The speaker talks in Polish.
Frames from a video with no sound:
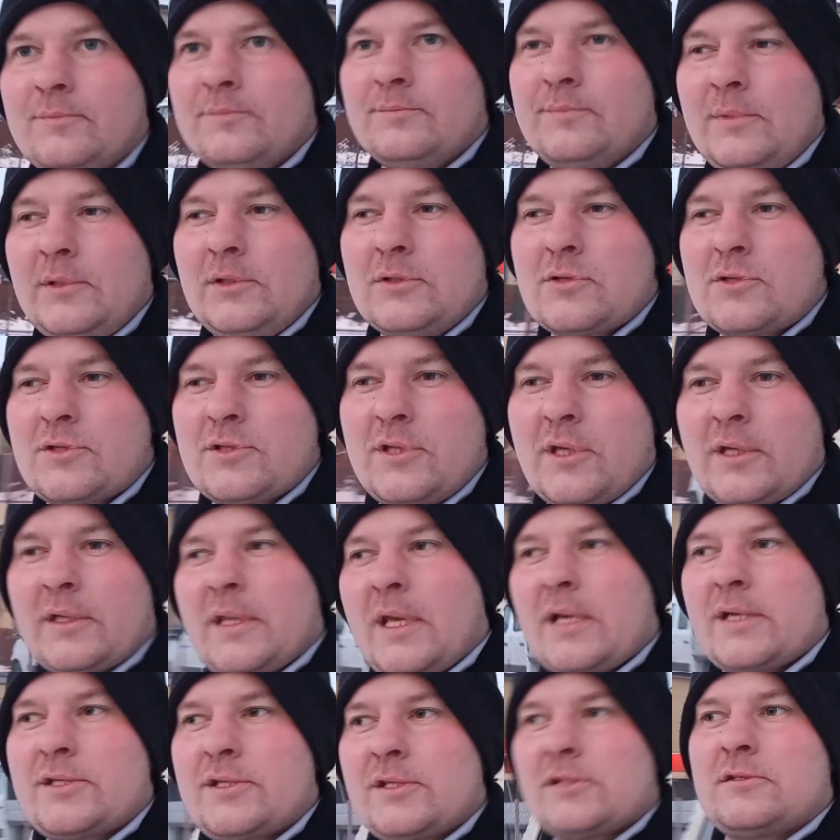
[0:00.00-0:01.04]
minus
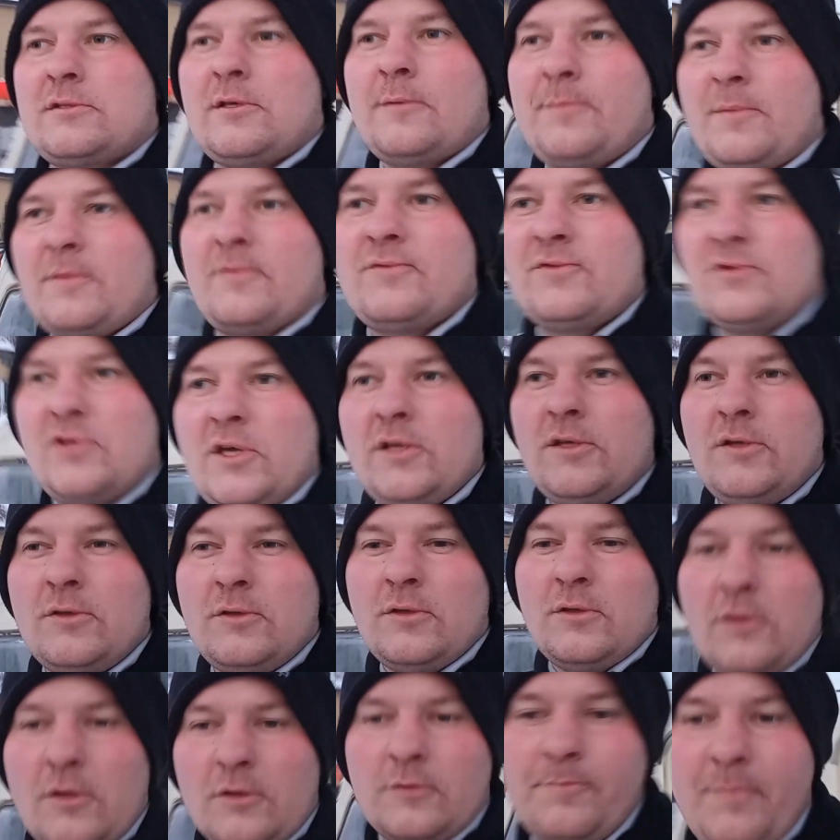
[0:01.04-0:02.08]
14 stopni w dzień
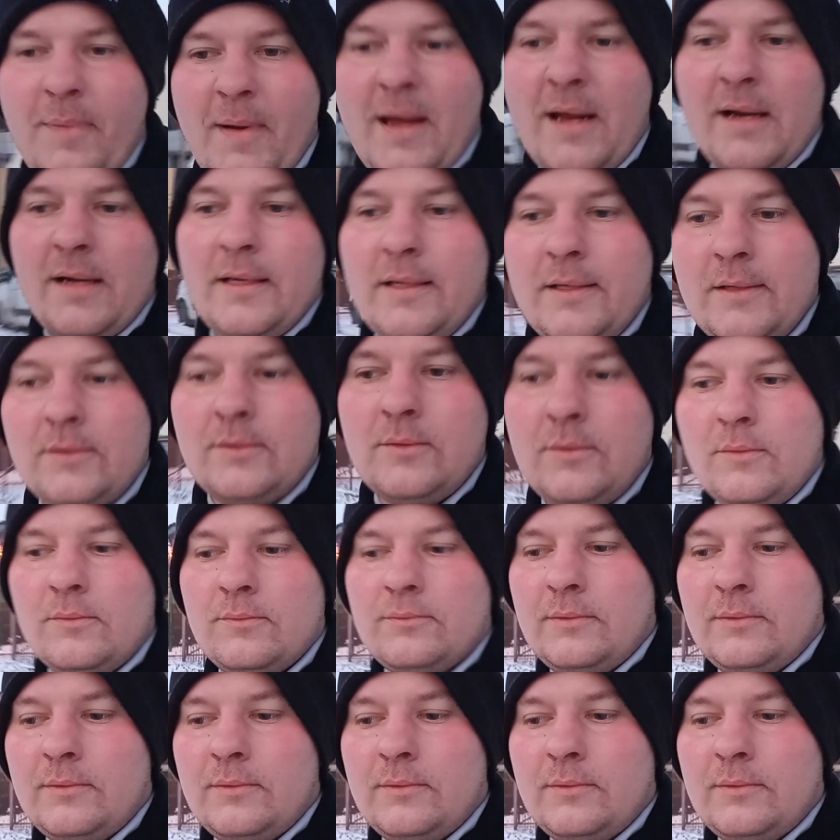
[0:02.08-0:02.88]
on odpalił